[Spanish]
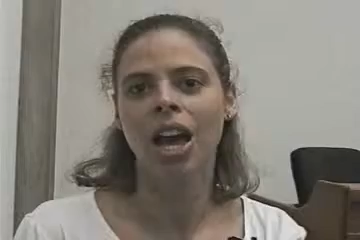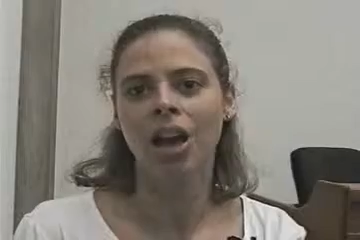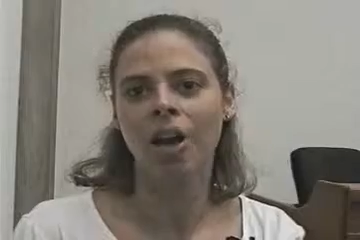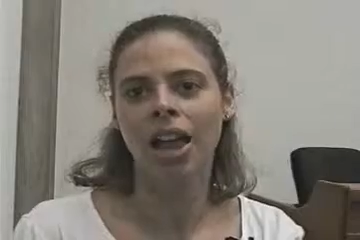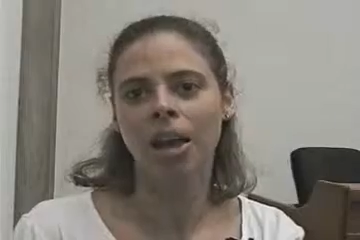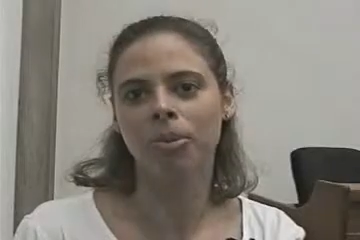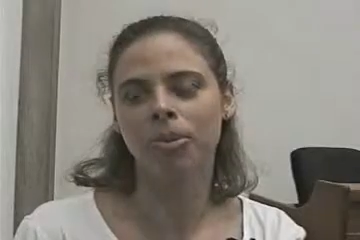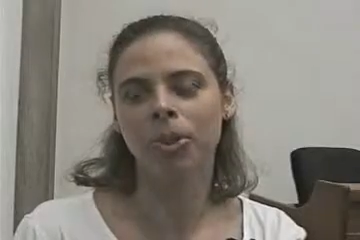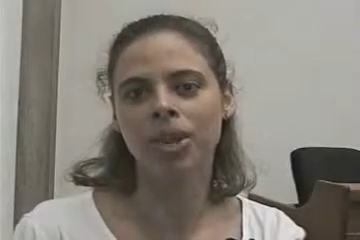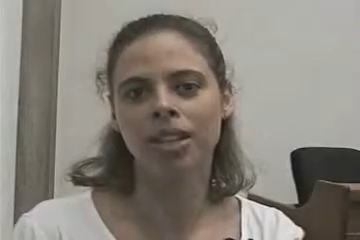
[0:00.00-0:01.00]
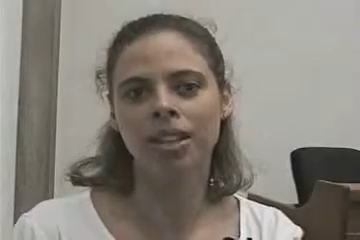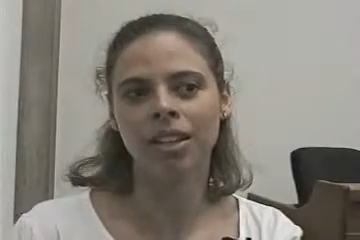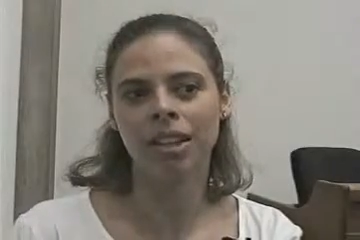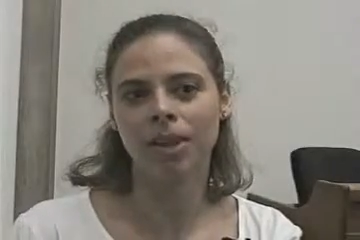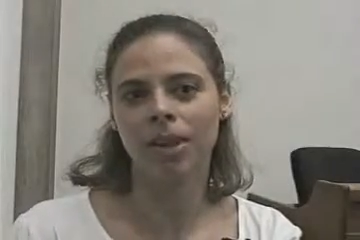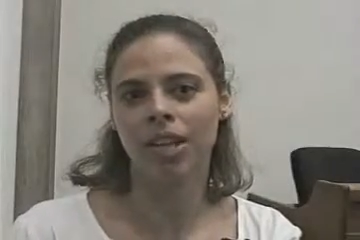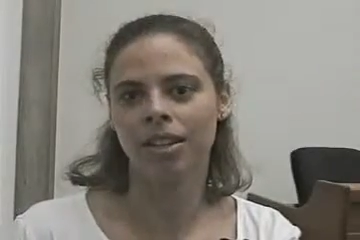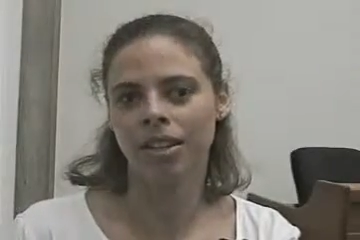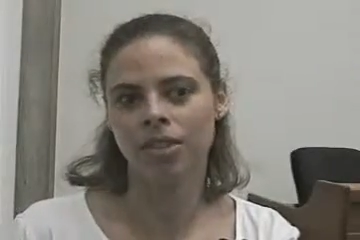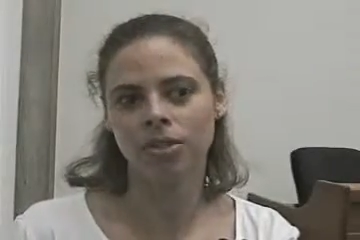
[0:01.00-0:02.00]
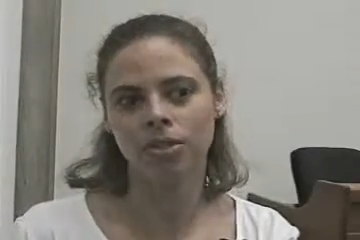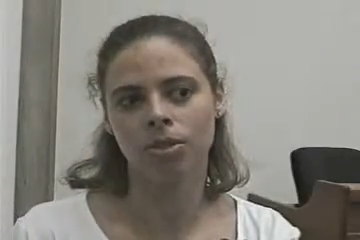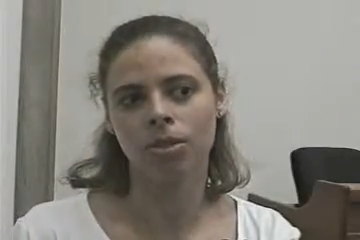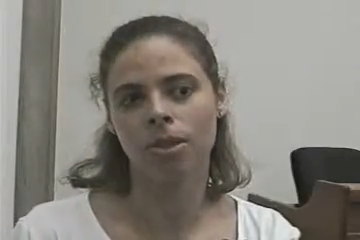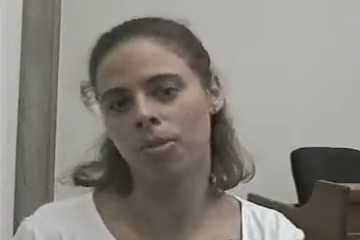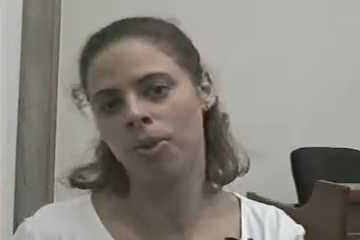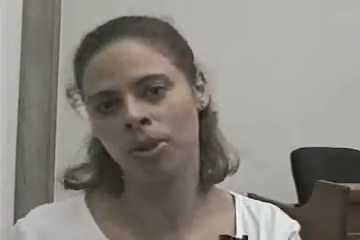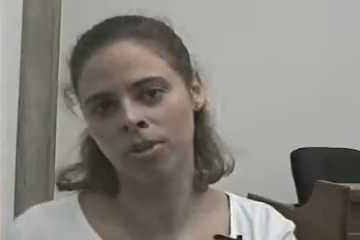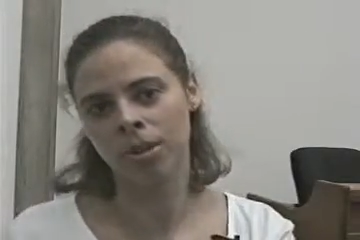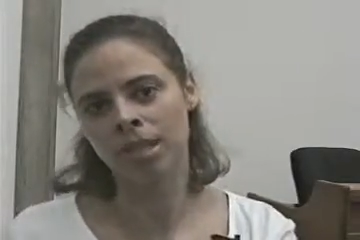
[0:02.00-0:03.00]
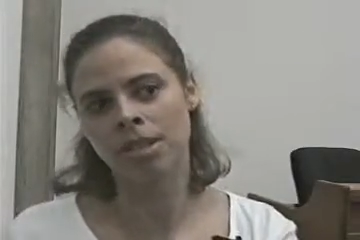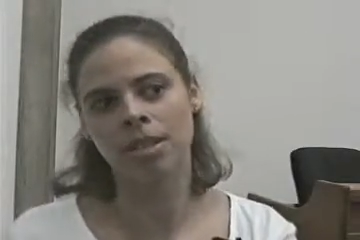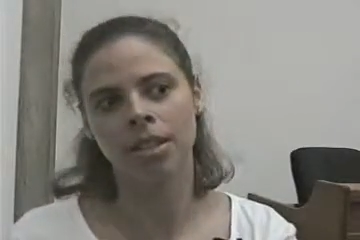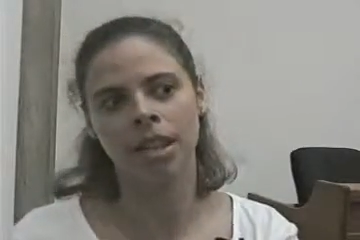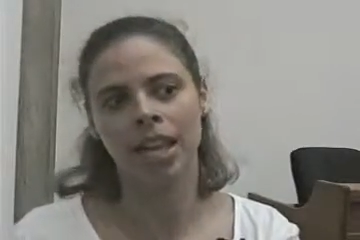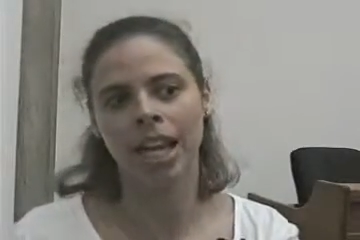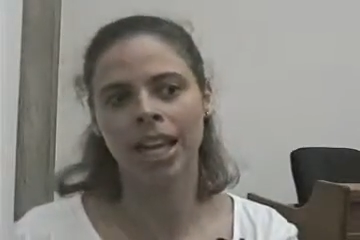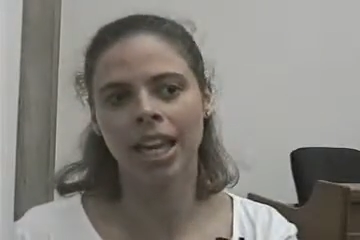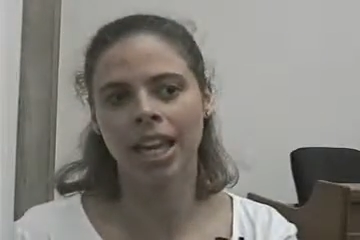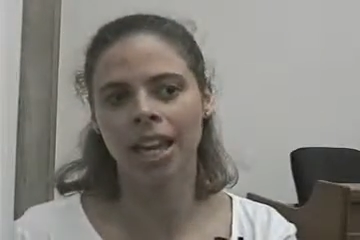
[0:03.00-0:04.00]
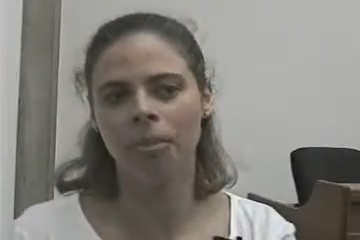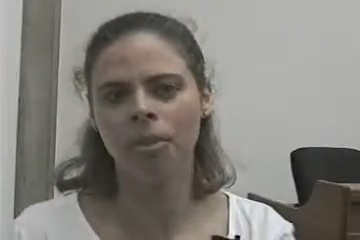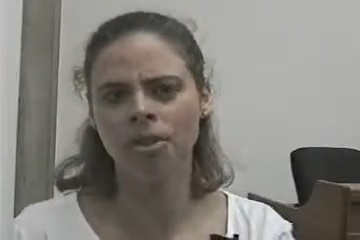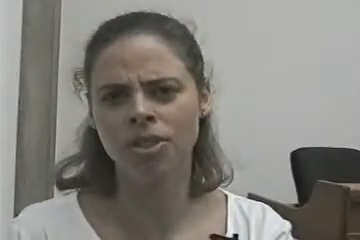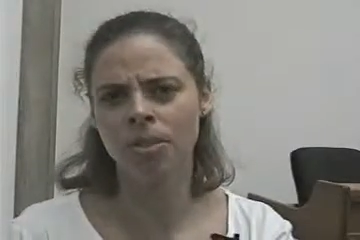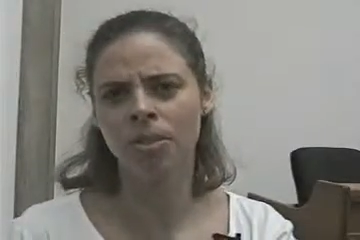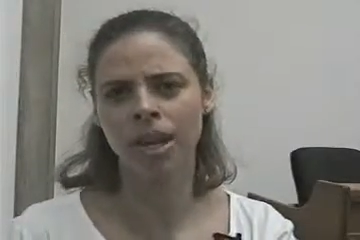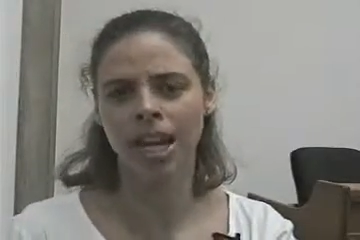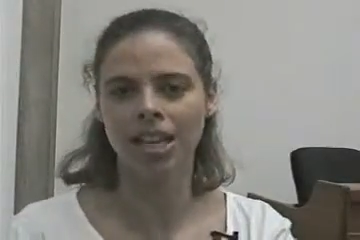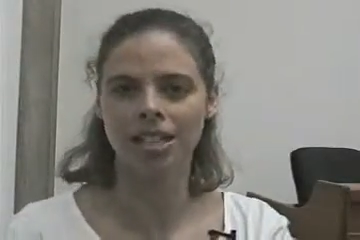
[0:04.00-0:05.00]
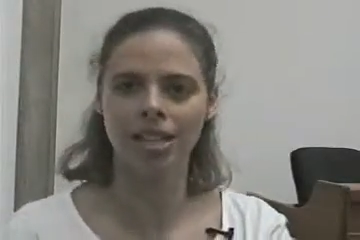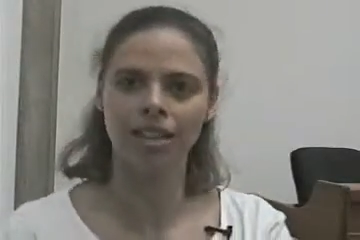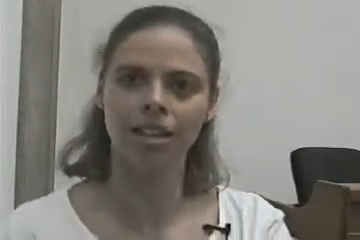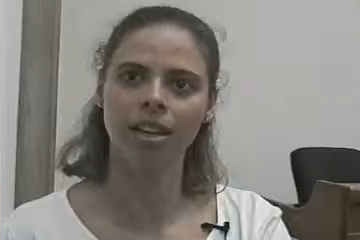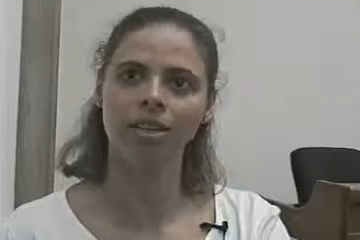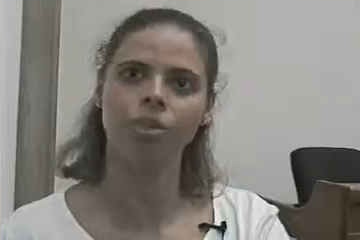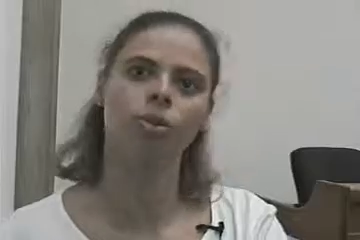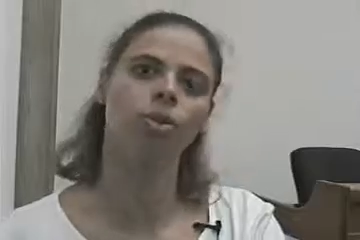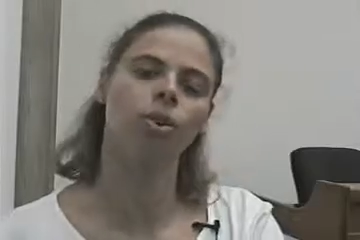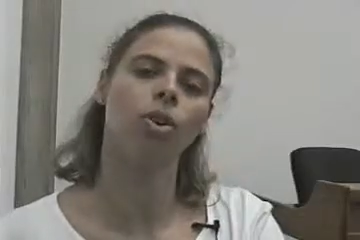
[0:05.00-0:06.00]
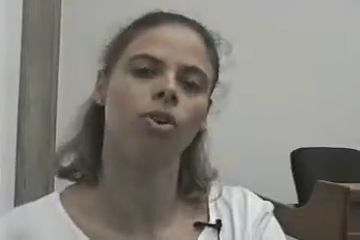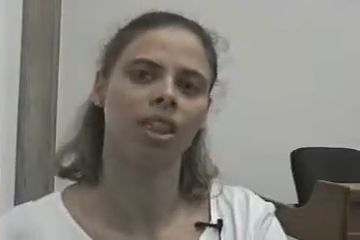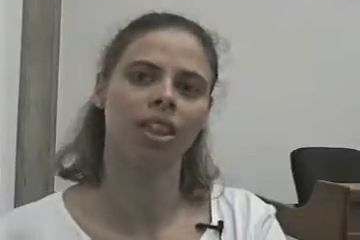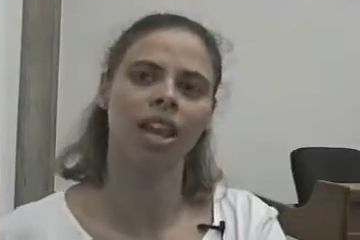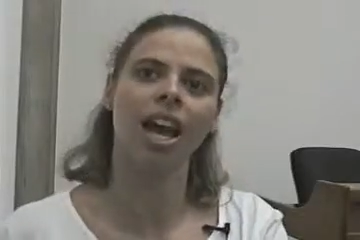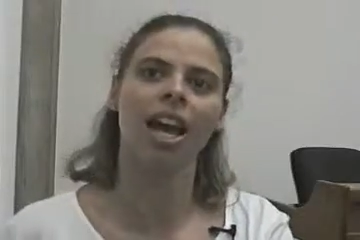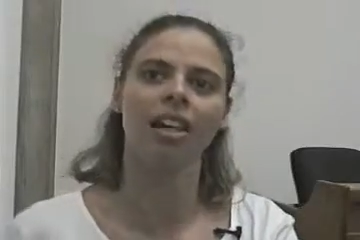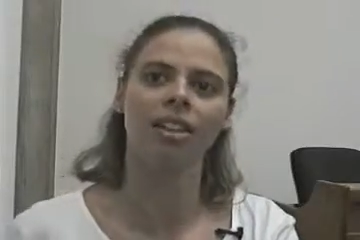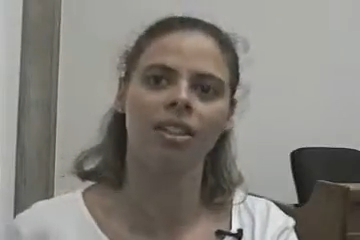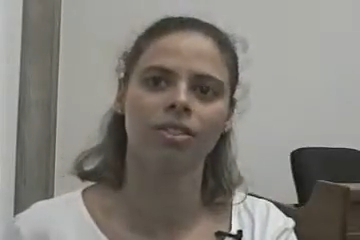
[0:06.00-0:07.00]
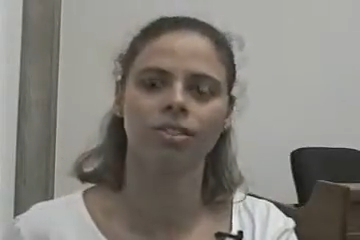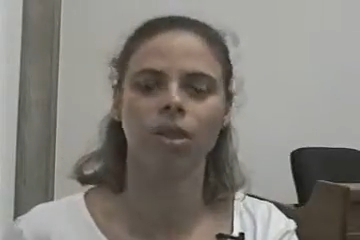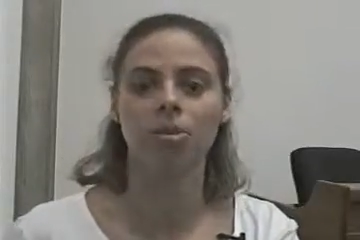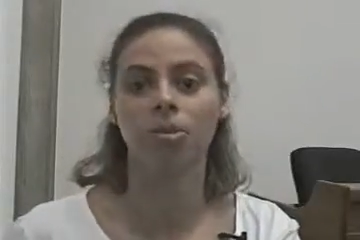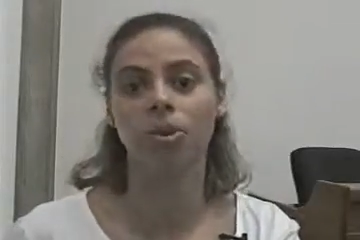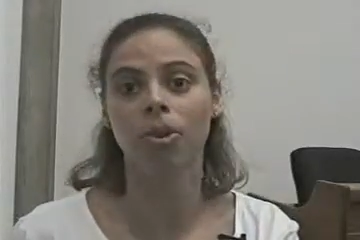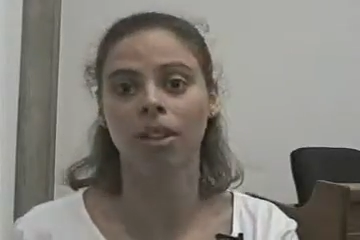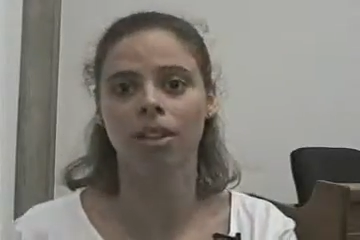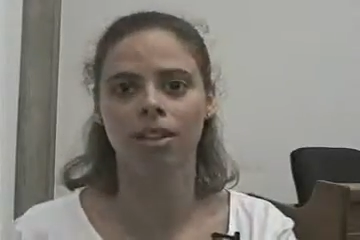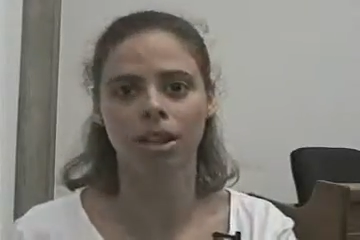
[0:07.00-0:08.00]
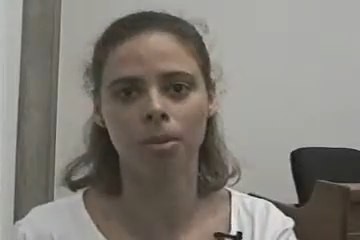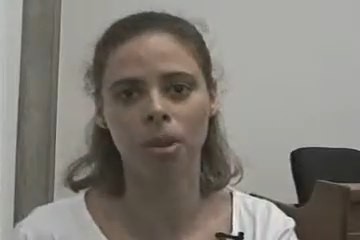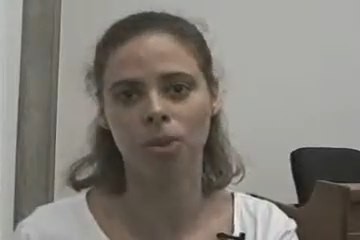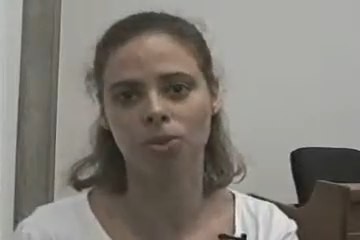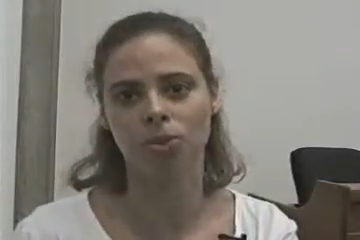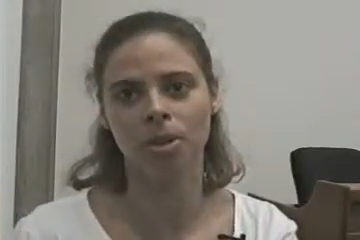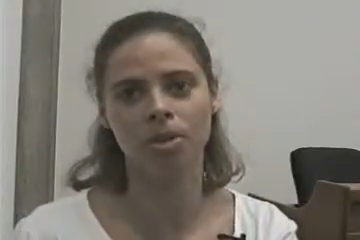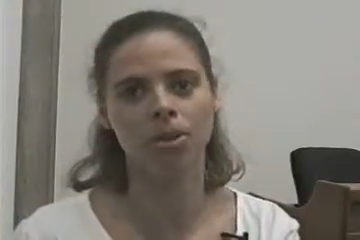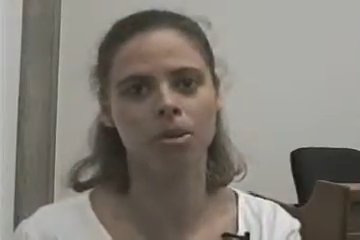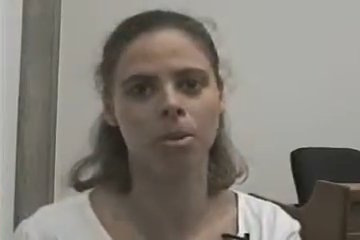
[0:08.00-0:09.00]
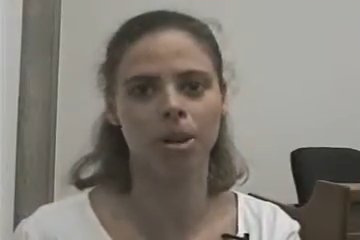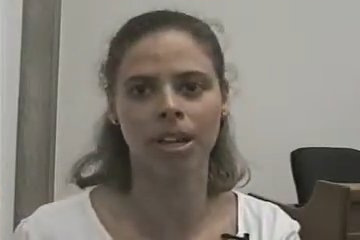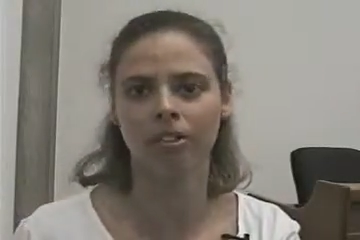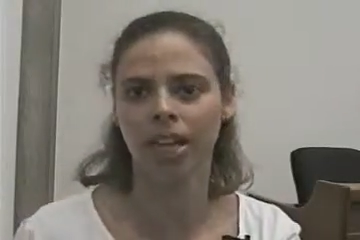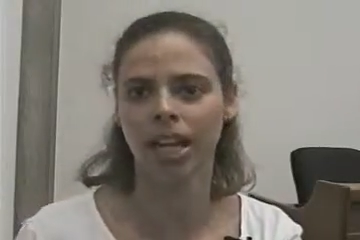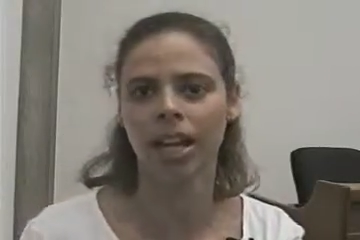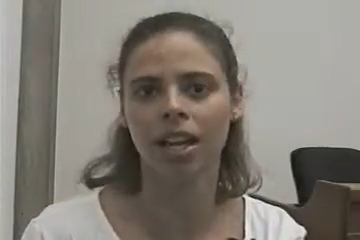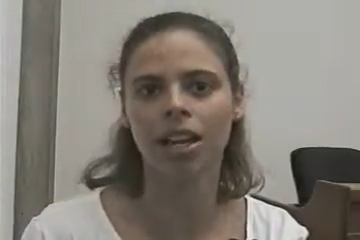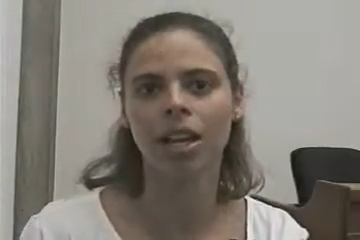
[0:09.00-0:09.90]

Ahora, desde el punto de vista de entrevistas o appointments, diría que es bueno siempre pedir las citas con dos, tres días antes, no el mismo día. Al menos yo soy una persona muy planificada.